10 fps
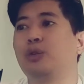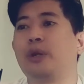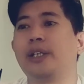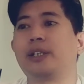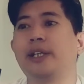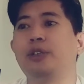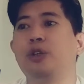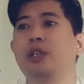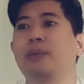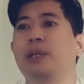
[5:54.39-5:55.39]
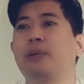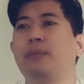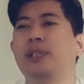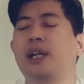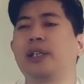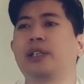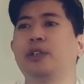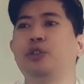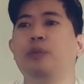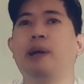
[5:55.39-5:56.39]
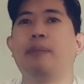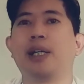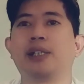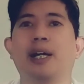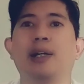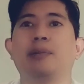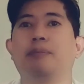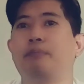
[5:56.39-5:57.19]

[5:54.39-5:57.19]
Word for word: untuk reschedule teman-teman bisa reschedule bebas ya,